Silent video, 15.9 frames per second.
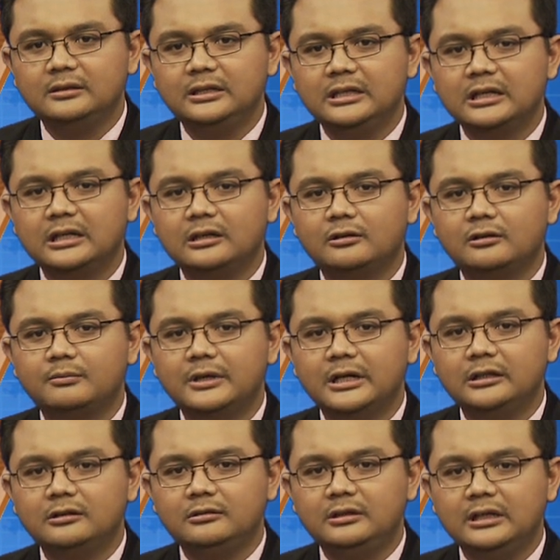jika norma
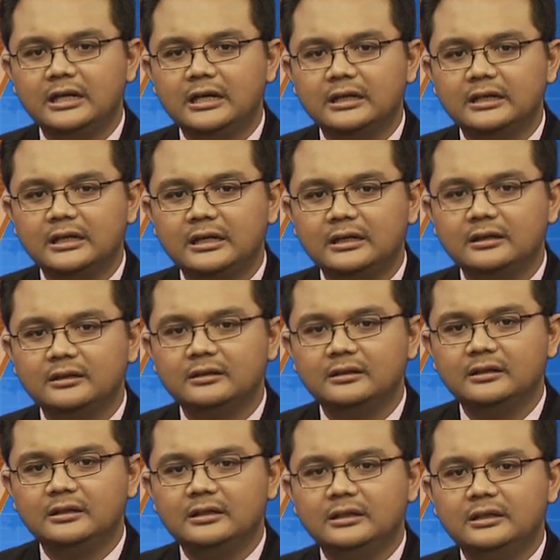itu dilanggar
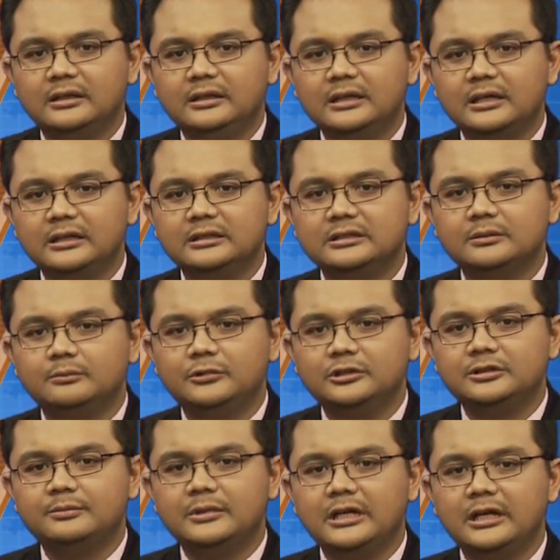yang
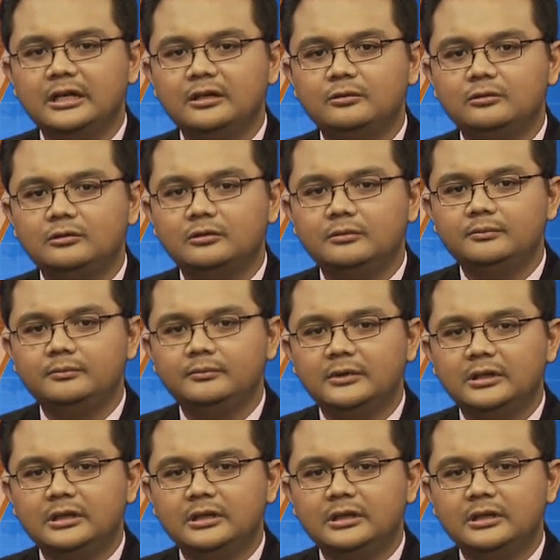disebut sebagai hukum